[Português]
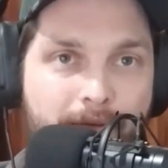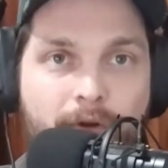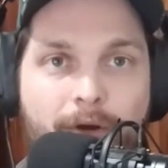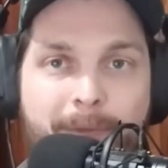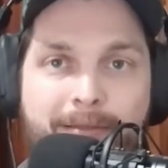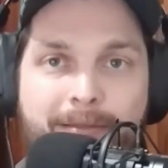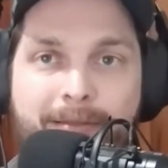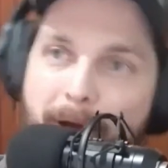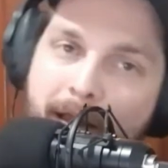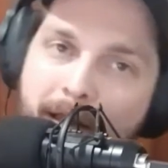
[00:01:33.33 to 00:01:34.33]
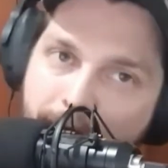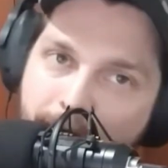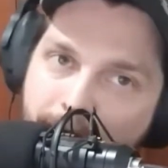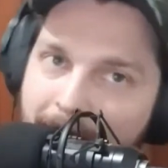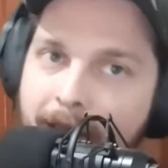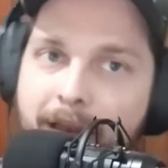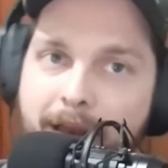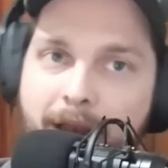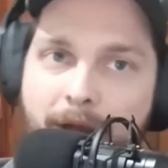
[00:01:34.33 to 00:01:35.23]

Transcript: Tu começa, opa, aqui, aqui não é,